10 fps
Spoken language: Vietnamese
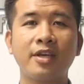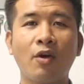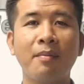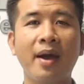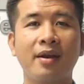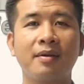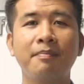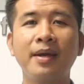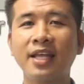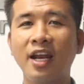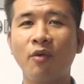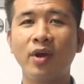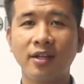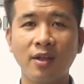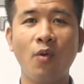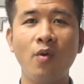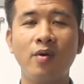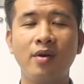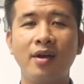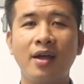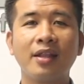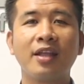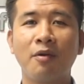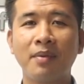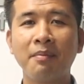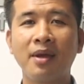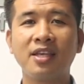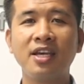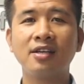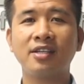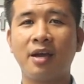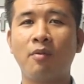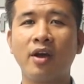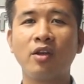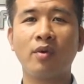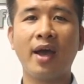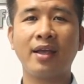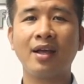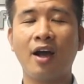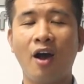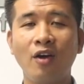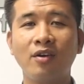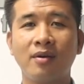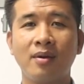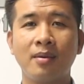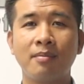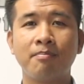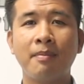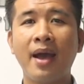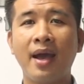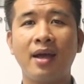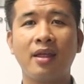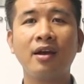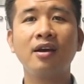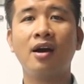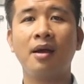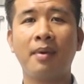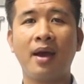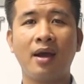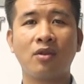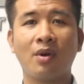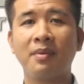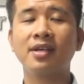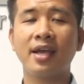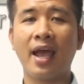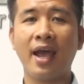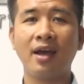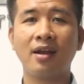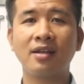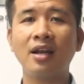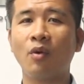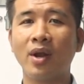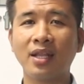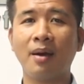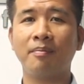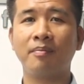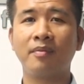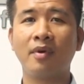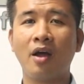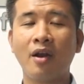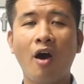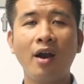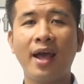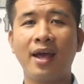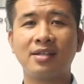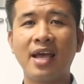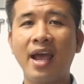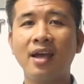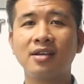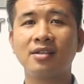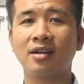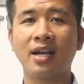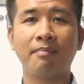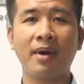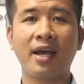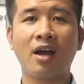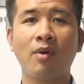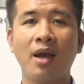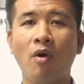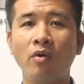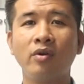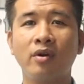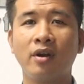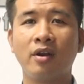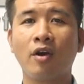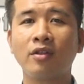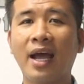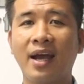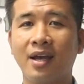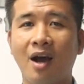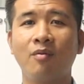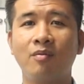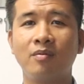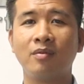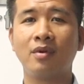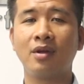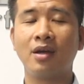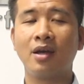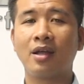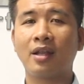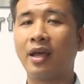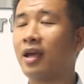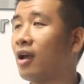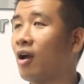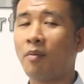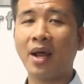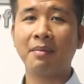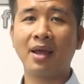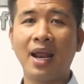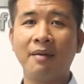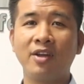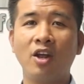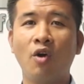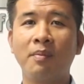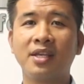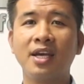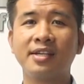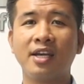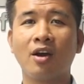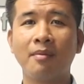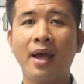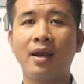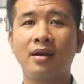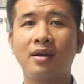Chào các bạn, mình tên là Nguyễn Đức Tú. Thì hôm nay mình chia sẻ một cái chủ đề rất là hot mà những người mà chuẩn bị xây nhà rất là quan tâm. Đó là giá xây dựng năm hai không hai mốt nó có tăng hay không. Thì hôm nay mình làm video mình chia sẻ cho các bạn.